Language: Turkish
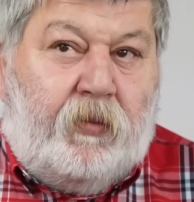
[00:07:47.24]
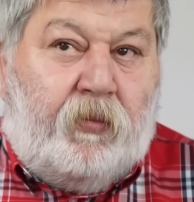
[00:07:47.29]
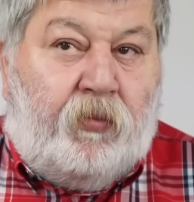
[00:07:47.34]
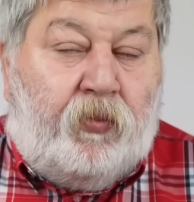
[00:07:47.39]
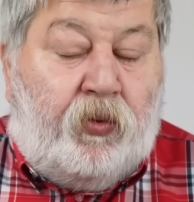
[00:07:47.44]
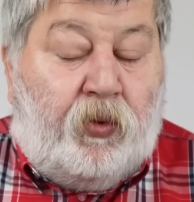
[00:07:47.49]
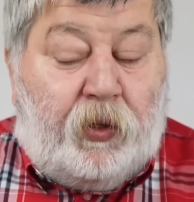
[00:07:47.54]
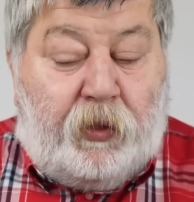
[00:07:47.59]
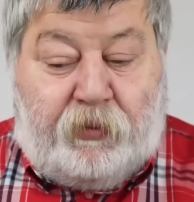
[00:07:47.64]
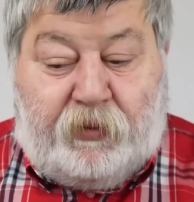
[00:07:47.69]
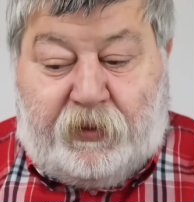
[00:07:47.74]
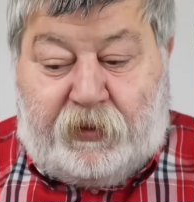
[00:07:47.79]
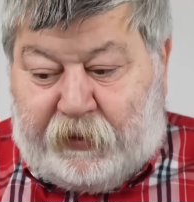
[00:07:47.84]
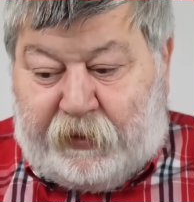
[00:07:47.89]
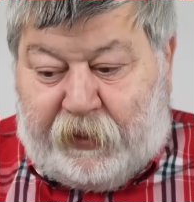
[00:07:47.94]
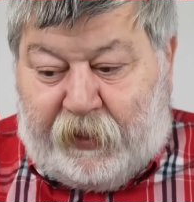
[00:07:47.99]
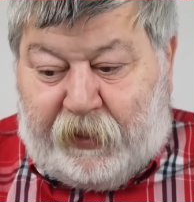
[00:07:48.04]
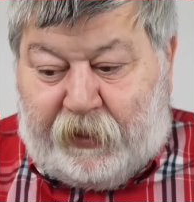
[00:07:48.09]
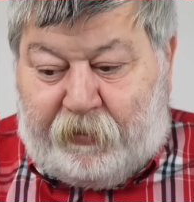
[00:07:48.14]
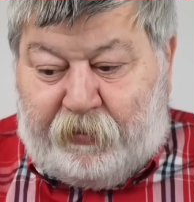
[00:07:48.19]
Böyle bir
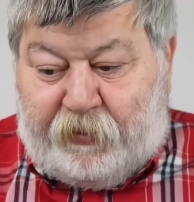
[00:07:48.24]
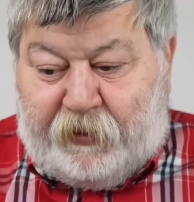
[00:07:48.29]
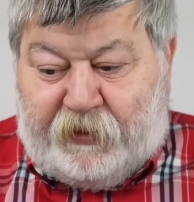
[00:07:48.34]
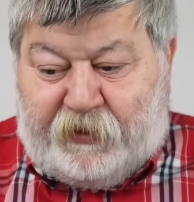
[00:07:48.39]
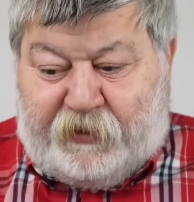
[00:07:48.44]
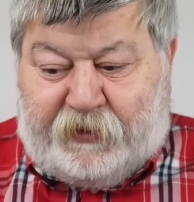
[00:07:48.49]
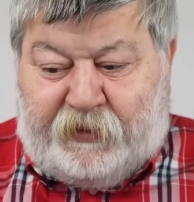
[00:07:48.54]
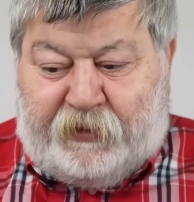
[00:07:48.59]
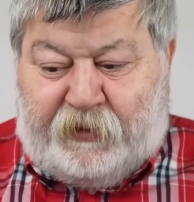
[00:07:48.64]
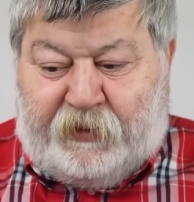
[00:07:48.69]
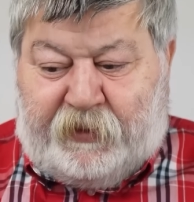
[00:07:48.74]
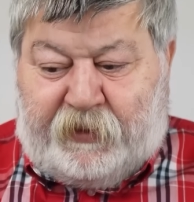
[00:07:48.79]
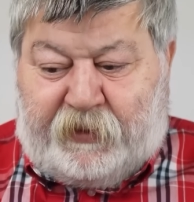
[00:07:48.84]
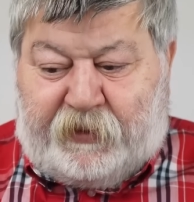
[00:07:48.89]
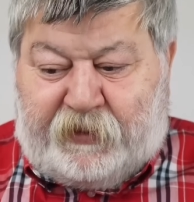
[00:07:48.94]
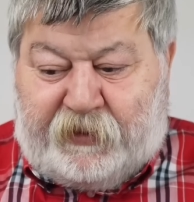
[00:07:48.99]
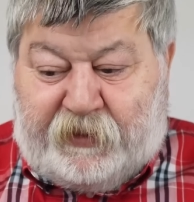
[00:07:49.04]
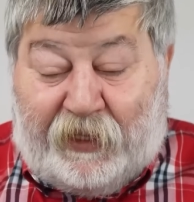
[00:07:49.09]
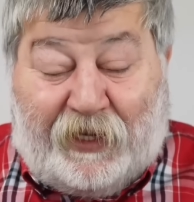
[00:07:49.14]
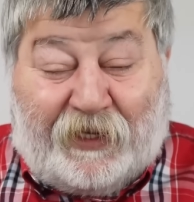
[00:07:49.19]
terbiyesizlik,
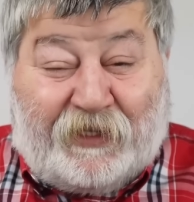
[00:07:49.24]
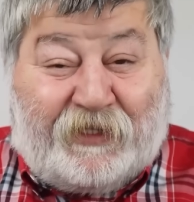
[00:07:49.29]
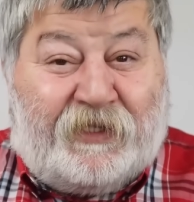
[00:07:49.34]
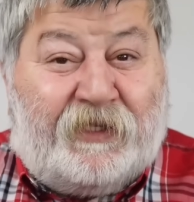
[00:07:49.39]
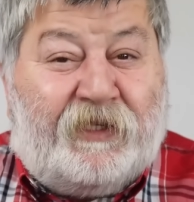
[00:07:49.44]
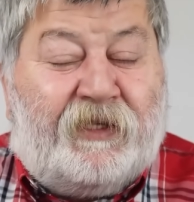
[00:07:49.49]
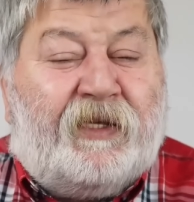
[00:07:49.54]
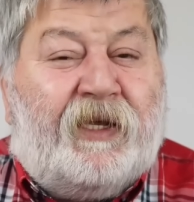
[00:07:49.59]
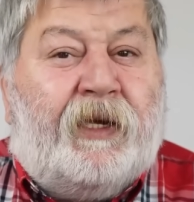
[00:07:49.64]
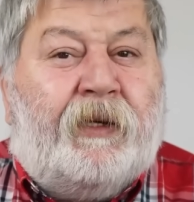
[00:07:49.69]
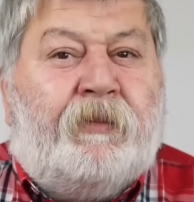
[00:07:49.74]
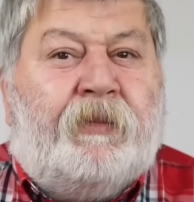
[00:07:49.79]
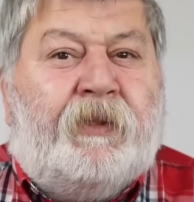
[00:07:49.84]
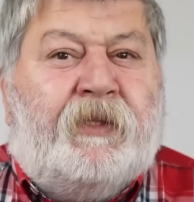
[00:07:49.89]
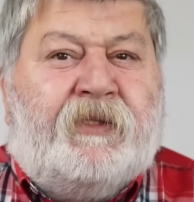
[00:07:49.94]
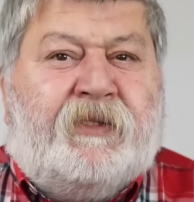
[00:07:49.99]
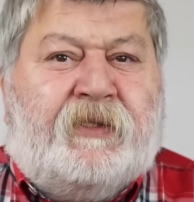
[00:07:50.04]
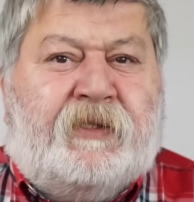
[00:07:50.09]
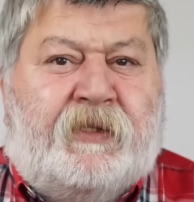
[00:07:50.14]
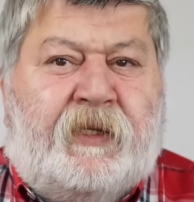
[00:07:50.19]
siyasi
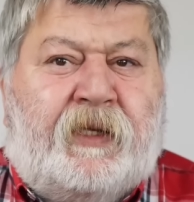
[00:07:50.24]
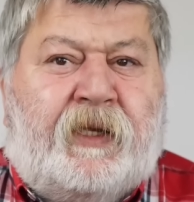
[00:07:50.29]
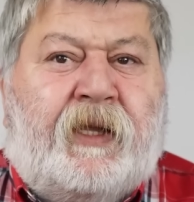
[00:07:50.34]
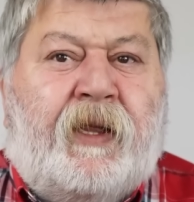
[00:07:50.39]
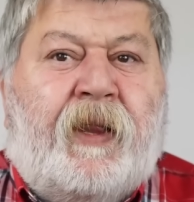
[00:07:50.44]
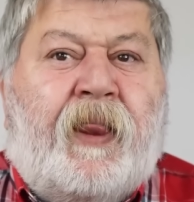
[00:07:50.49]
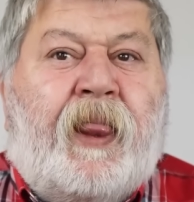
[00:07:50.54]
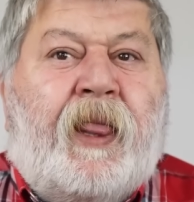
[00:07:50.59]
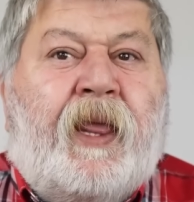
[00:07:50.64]
terbiyesizlik,